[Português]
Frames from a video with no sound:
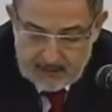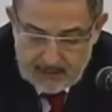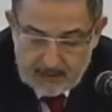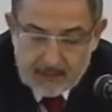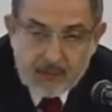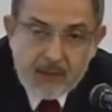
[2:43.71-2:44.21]

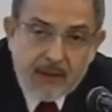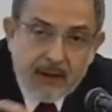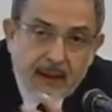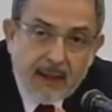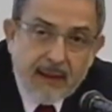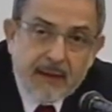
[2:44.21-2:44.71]
a
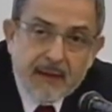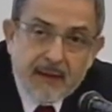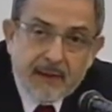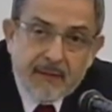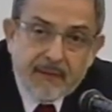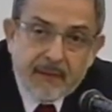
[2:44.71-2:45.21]
sociedade
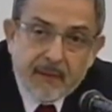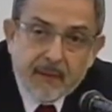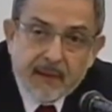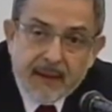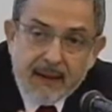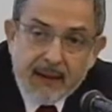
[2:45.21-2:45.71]

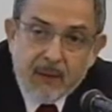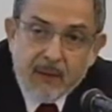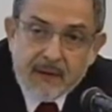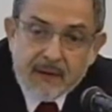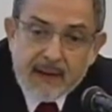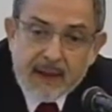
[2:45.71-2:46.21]
civil e o
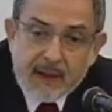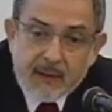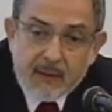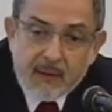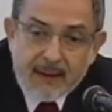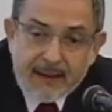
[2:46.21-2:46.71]

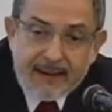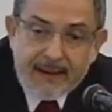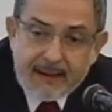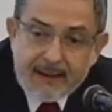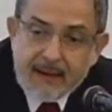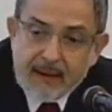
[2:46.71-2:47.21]
Estado em
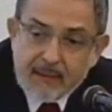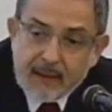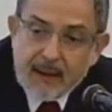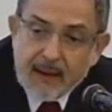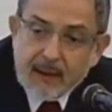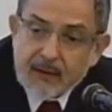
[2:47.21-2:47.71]

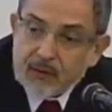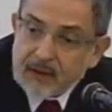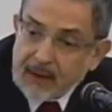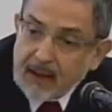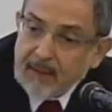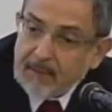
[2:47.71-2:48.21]
determinados
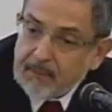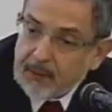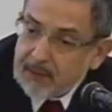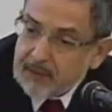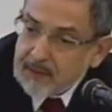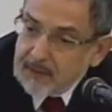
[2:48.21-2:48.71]

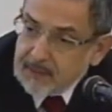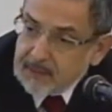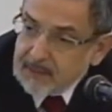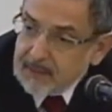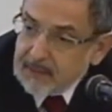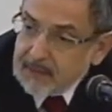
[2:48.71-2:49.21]
campos
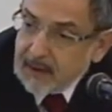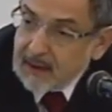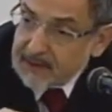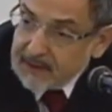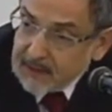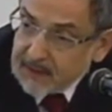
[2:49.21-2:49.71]
da
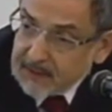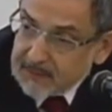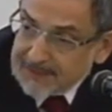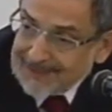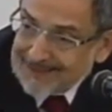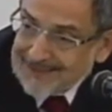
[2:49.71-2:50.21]
ação